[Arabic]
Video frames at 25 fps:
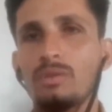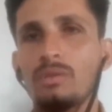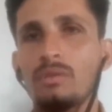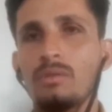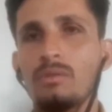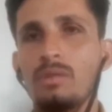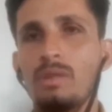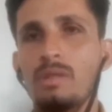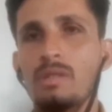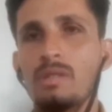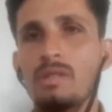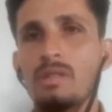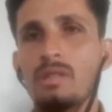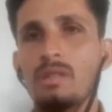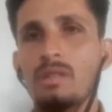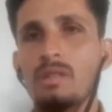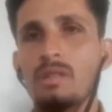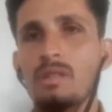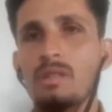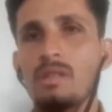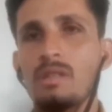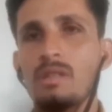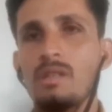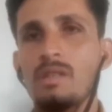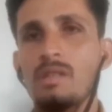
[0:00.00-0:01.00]
وحسنت
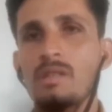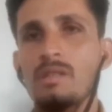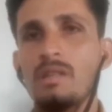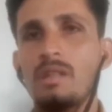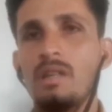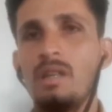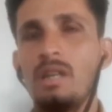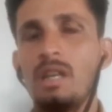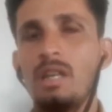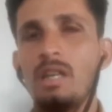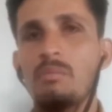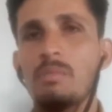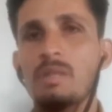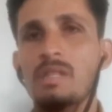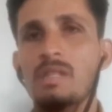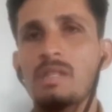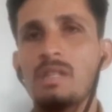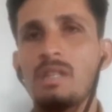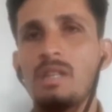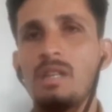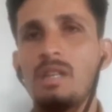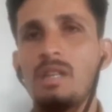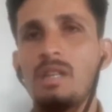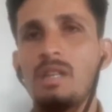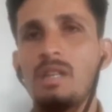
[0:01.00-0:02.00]
آه، ازرع هاي
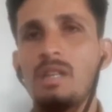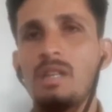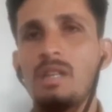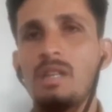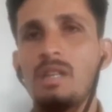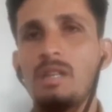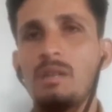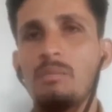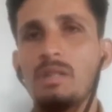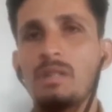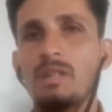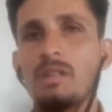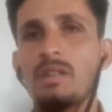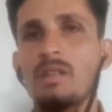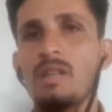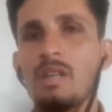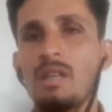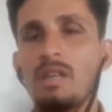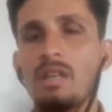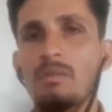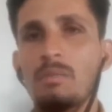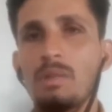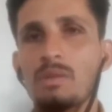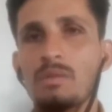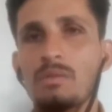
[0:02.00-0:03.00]
المساحه من
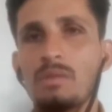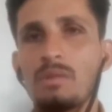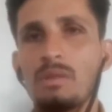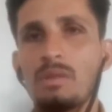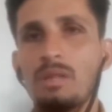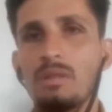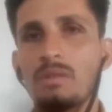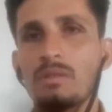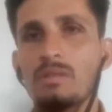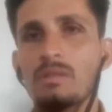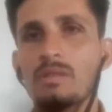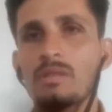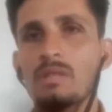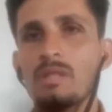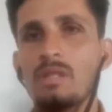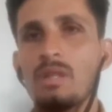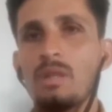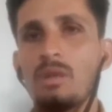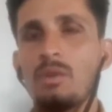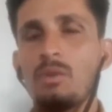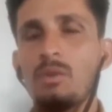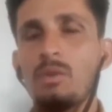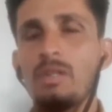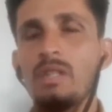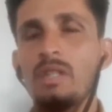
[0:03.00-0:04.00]
المحصول الرز
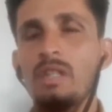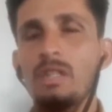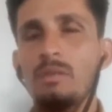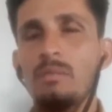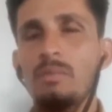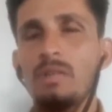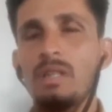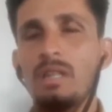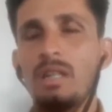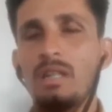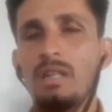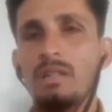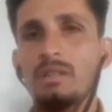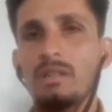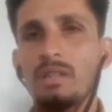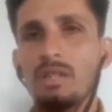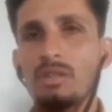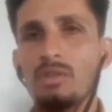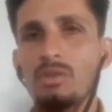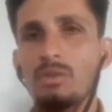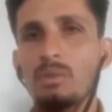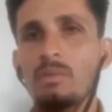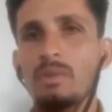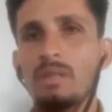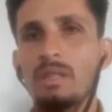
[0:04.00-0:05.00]
وهي عباره عن
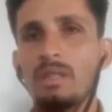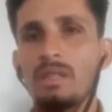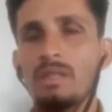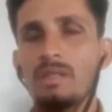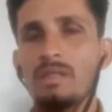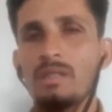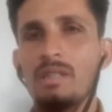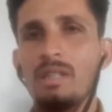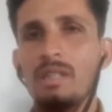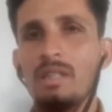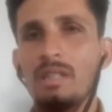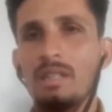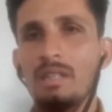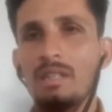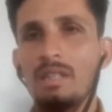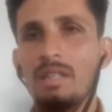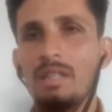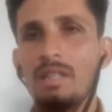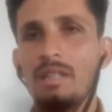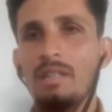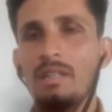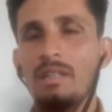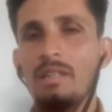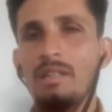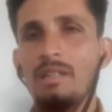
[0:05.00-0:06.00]
تجربه لذلك
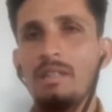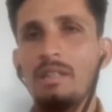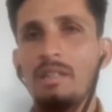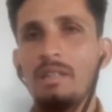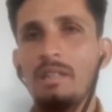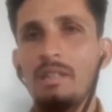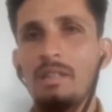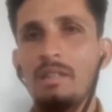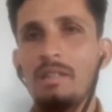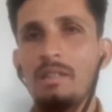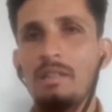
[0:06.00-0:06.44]
يعني نحن